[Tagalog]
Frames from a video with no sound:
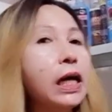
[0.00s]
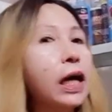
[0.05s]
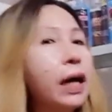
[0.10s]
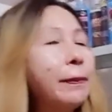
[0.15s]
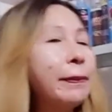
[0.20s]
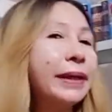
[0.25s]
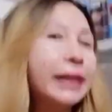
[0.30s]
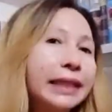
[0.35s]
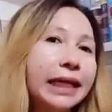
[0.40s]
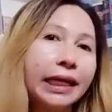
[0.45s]

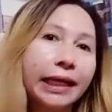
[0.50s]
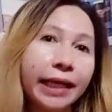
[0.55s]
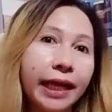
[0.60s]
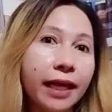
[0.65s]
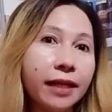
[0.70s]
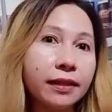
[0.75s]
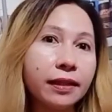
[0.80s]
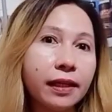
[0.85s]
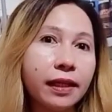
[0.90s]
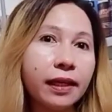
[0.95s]
Kapag
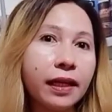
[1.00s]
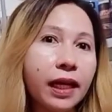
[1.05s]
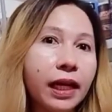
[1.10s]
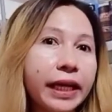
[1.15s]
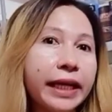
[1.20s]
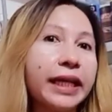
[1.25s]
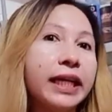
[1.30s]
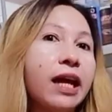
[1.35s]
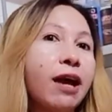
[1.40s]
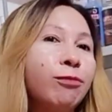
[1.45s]
nag-entry ka
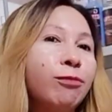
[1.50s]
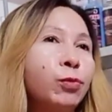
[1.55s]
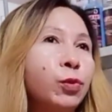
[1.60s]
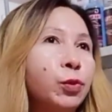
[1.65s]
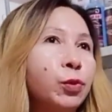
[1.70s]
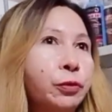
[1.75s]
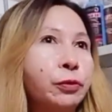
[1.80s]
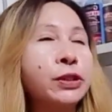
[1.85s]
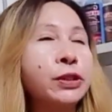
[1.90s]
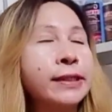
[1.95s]
kay
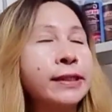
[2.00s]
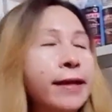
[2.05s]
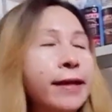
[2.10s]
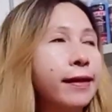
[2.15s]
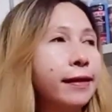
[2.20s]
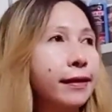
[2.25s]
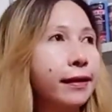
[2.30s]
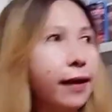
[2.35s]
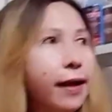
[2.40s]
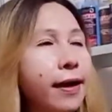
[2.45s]
Glamorous,
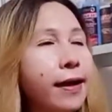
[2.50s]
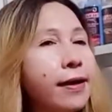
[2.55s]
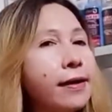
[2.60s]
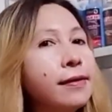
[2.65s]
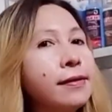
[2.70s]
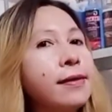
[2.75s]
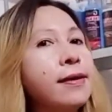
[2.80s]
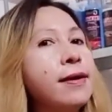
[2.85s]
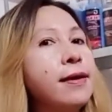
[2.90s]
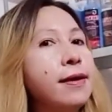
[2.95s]

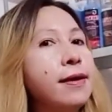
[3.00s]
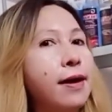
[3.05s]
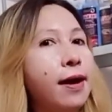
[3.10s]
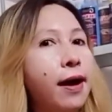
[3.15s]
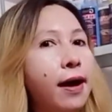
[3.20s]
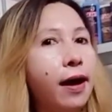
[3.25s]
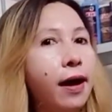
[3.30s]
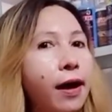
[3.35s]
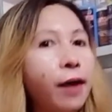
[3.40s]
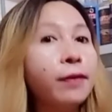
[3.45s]
talagang
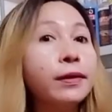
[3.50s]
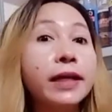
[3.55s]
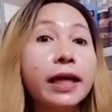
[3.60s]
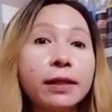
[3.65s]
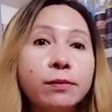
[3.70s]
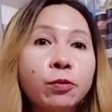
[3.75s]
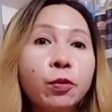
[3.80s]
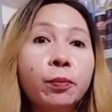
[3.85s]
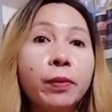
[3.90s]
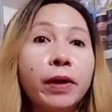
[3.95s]
uh,
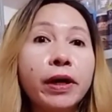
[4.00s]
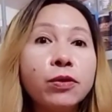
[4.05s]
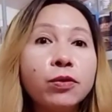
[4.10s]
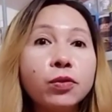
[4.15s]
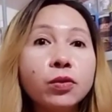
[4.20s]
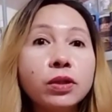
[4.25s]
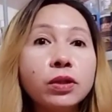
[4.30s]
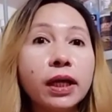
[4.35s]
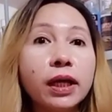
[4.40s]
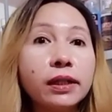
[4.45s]
daig mo pa
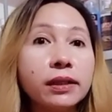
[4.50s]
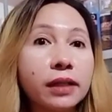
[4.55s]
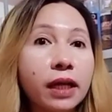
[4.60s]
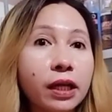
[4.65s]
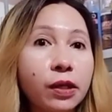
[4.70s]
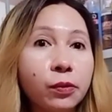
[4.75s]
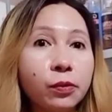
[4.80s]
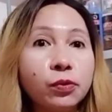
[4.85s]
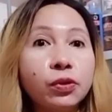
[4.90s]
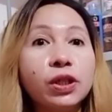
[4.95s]
yung
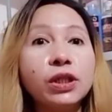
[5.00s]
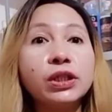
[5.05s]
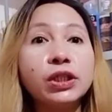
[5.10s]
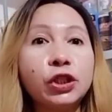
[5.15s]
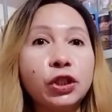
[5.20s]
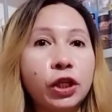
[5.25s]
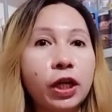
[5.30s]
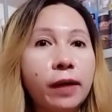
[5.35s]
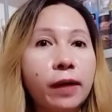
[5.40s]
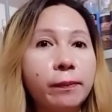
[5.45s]
nagtayo ng
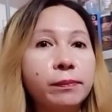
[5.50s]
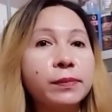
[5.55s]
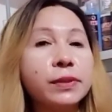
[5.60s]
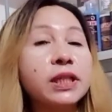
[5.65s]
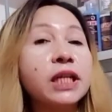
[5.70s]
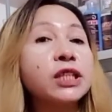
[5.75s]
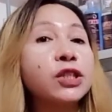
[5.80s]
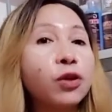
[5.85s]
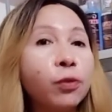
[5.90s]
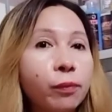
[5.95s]
shop
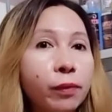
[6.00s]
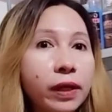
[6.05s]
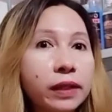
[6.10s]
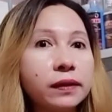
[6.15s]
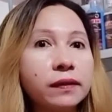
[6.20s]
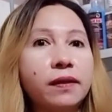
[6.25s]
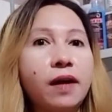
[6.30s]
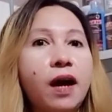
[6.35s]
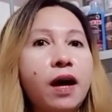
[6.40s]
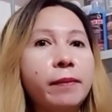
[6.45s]
sa
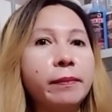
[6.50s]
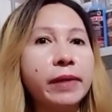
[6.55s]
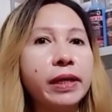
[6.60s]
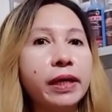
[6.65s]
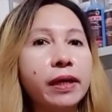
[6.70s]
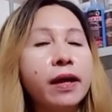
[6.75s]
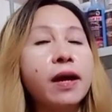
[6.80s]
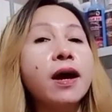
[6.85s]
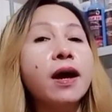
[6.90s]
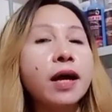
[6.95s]
sobrang
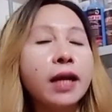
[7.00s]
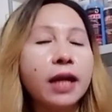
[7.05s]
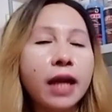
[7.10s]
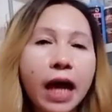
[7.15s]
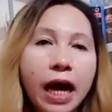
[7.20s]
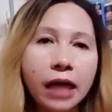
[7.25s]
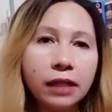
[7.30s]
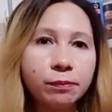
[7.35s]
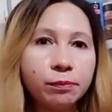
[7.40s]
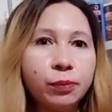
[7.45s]
dami.
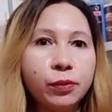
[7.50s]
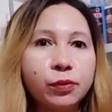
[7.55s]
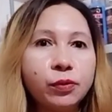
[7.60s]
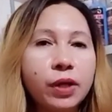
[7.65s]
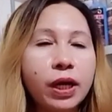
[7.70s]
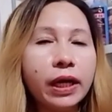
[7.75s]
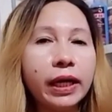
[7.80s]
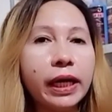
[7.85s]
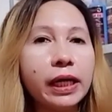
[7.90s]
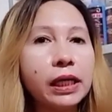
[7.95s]
Lahat po
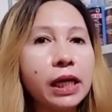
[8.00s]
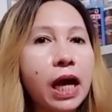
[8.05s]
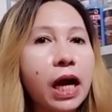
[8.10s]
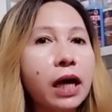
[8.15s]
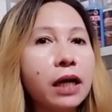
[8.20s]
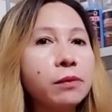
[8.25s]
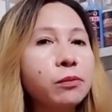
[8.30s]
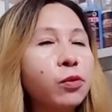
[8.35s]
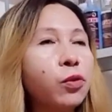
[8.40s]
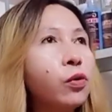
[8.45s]
ng
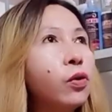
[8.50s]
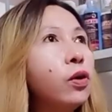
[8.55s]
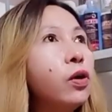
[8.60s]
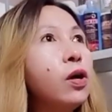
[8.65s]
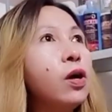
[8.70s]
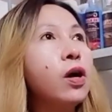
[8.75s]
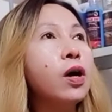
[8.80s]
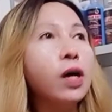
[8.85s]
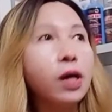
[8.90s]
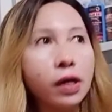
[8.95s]
kailangan mo,
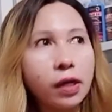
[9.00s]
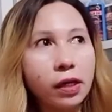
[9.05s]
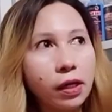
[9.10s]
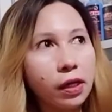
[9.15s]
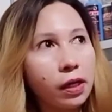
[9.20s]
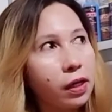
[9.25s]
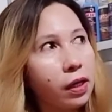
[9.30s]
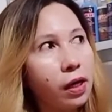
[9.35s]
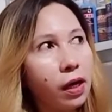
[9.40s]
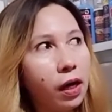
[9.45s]

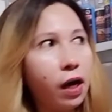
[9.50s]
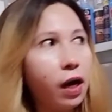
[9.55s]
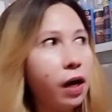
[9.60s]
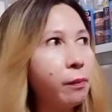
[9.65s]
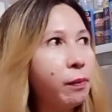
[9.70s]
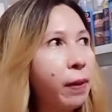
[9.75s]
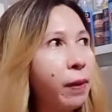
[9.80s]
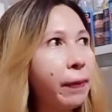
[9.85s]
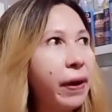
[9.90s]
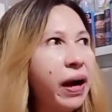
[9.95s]
uh, ah,
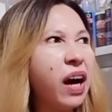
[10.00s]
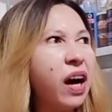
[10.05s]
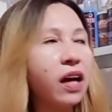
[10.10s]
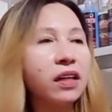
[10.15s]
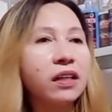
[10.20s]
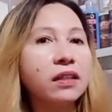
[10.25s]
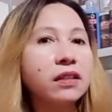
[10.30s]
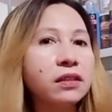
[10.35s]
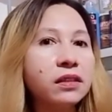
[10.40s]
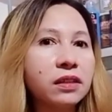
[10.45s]

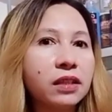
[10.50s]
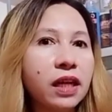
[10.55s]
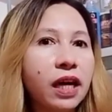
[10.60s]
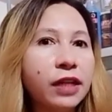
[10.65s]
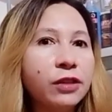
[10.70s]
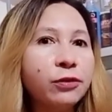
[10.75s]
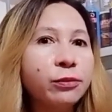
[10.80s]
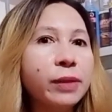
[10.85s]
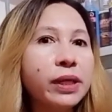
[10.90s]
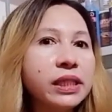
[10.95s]
mapaka
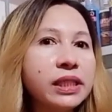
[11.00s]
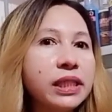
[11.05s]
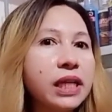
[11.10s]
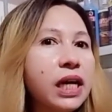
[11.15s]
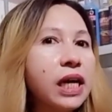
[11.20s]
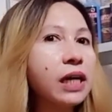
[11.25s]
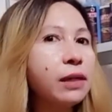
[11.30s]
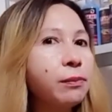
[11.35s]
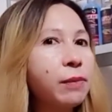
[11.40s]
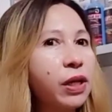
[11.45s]
ano man
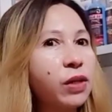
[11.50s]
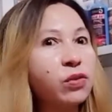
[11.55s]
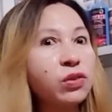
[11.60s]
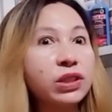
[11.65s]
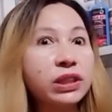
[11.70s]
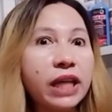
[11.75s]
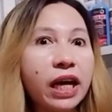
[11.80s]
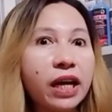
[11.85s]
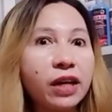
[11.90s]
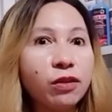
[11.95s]
yan, meron
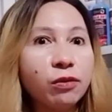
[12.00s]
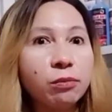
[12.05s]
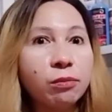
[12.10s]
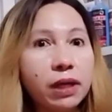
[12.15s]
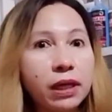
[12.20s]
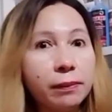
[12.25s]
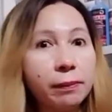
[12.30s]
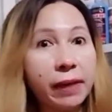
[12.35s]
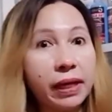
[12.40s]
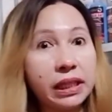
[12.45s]
tayong
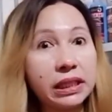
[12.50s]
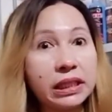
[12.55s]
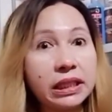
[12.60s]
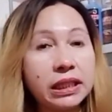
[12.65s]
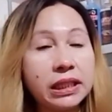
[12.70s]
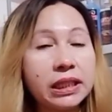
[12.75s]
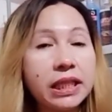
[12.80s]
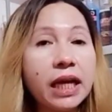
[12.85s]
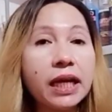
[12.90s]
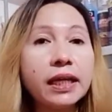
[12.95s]
mga para sa
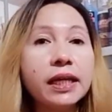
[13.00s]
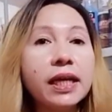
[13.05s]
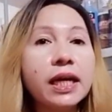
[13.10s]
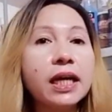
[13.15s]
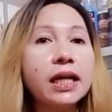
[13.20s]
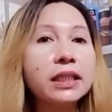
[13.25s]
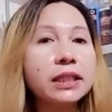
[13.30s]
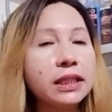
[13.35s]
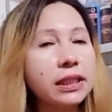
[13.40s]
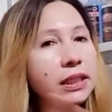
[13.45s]

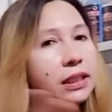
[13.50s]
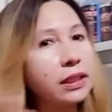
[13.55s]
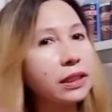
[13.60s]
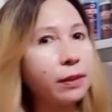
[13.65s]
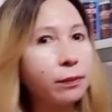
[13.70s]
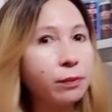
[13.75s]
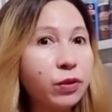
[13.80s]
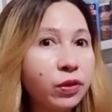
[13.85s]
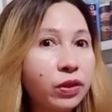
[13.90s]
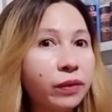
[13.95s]
sakyan, sa
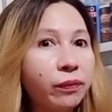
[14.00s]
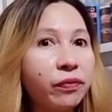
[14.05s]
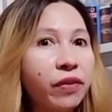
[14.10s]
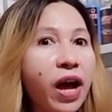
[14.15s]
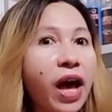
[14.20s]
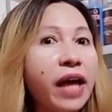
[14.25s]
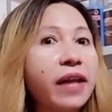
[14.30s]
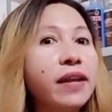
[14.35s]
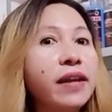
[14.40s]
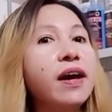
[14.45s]
beauty
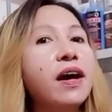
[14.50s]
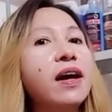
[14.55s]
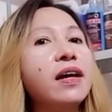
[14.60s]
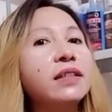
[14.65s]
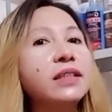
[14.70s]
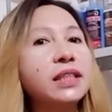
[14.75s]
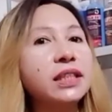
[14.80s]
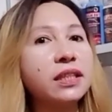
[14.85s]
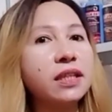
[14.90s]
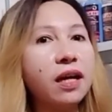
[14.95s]

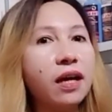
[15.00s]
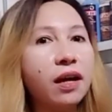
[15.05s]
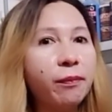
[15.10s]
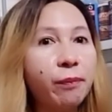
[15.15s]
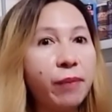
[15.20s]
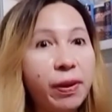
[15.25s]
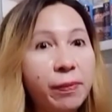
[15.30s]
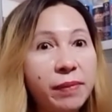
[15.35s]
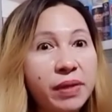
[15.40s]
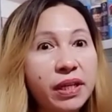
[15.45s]
products, uh,
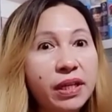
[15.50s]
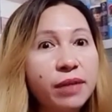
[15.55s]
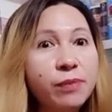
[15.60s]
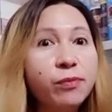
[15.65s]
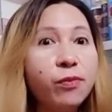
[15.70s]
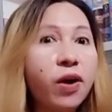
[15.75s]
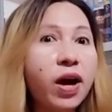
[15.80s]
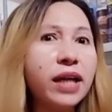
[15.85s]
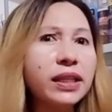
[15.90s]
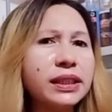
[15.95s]
feminine
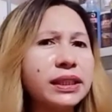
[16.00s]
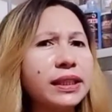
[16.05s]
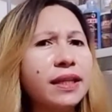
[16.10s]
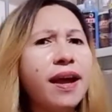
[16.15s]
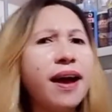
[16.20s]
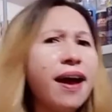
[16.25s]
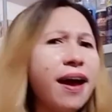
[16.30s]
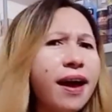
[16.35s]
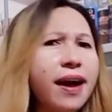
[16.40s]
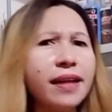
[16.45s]
watch,
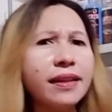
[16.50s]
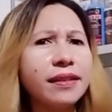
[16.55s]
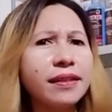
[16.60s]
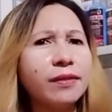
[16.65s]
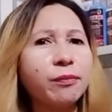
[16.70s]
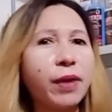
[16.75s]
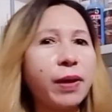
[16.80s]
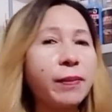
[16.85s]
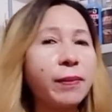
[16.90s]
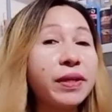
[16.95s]
lahat,
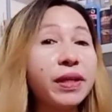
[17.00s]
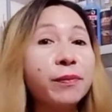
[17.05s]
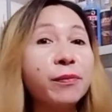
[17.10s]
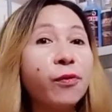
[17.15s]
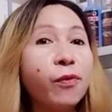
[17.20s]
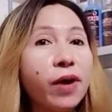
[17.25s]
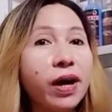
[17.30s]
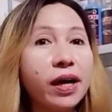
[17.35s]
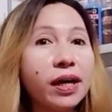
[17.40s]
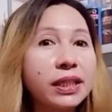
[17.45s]
feminine
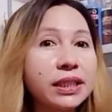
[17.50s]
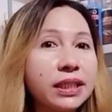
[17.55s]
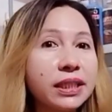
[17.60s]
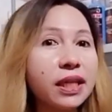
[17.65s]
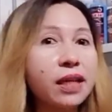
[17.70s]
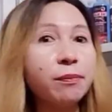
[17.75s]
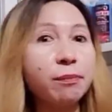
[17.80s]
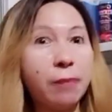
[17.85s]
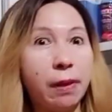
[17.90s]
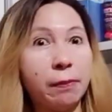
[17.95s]
watch,
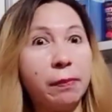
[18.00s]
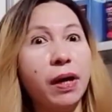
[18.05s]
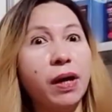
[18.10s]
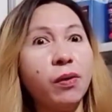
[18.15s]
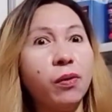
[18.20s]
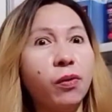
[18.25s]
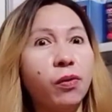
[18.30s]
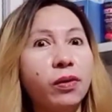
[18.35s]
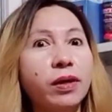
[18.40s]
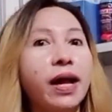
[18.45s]
yan,
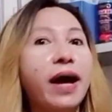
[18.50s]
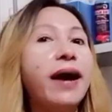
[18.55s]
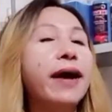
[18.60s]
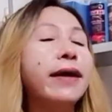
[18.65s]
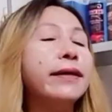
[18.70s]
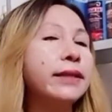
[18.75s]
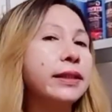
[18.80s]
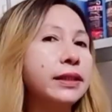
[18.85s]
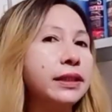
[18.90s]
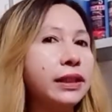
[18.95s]
pabango,
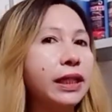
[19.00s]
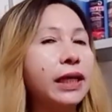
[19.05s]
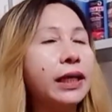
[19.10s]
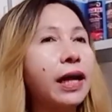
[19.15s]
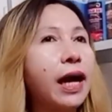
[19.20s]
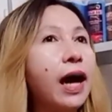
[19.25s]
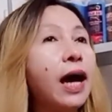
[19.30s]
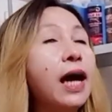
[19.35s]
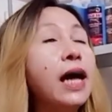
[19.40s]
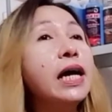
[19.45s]
lahat, andyan
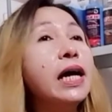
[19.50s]
na.